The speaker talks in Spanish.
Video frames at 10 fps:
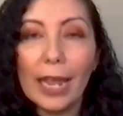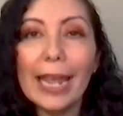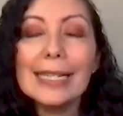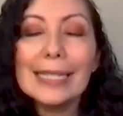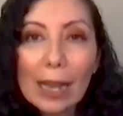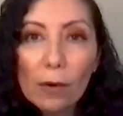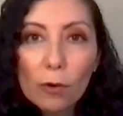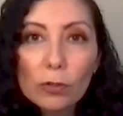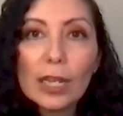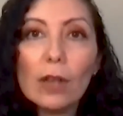Ese
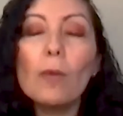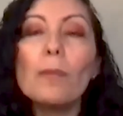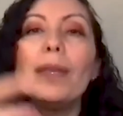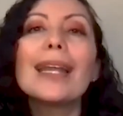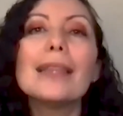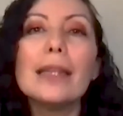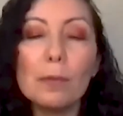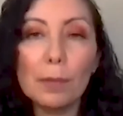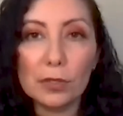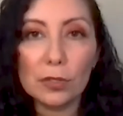ahorro se convierte en
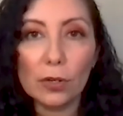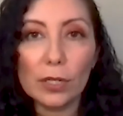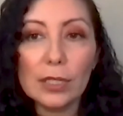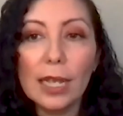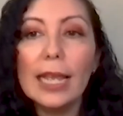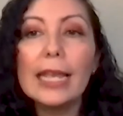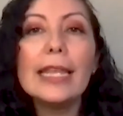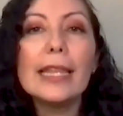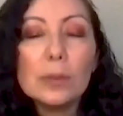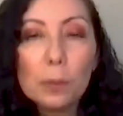inversiones
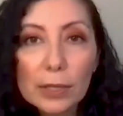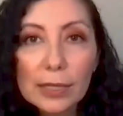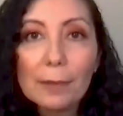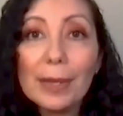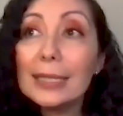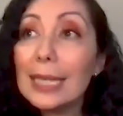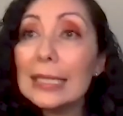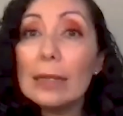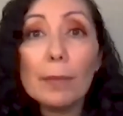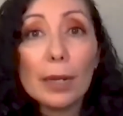y después, Gaby,
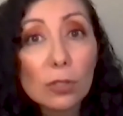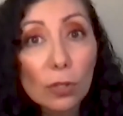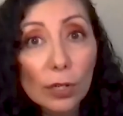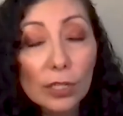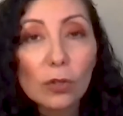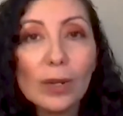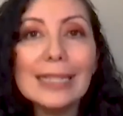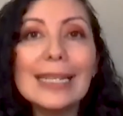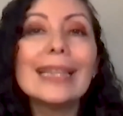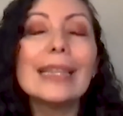esas inversiones son
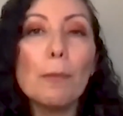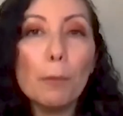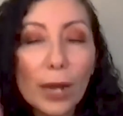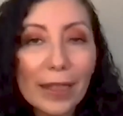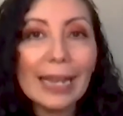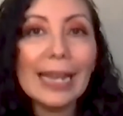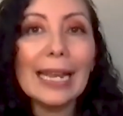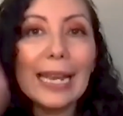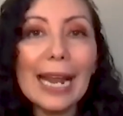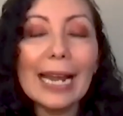las que te pueden
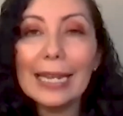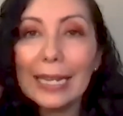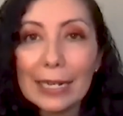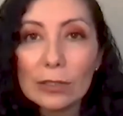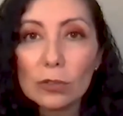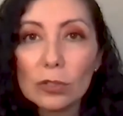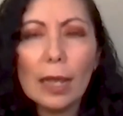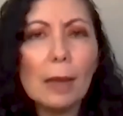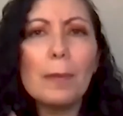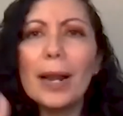generar ingresos
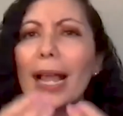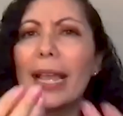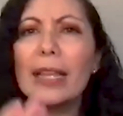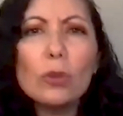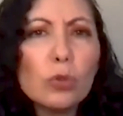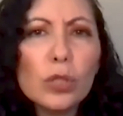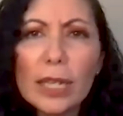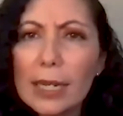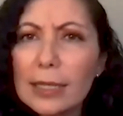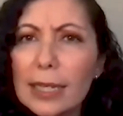para que tú
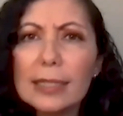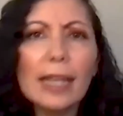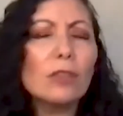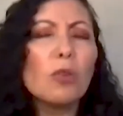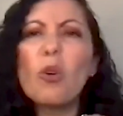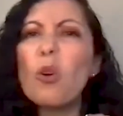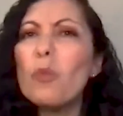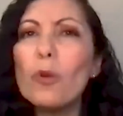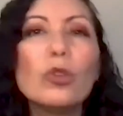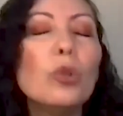sigas gastando
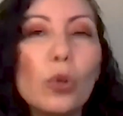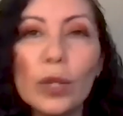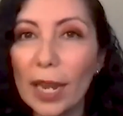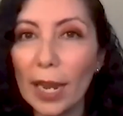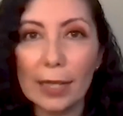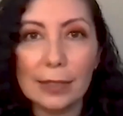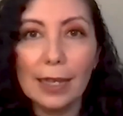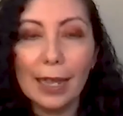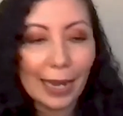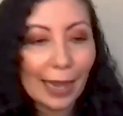como tú quieras.
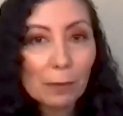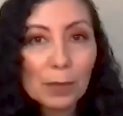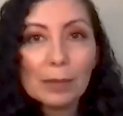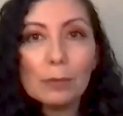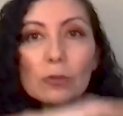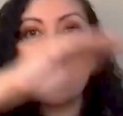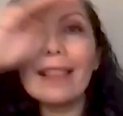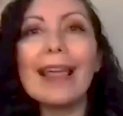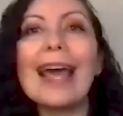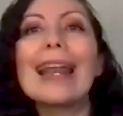Nada más vamos a
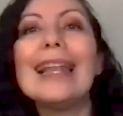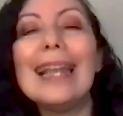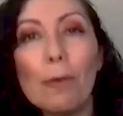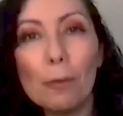darle la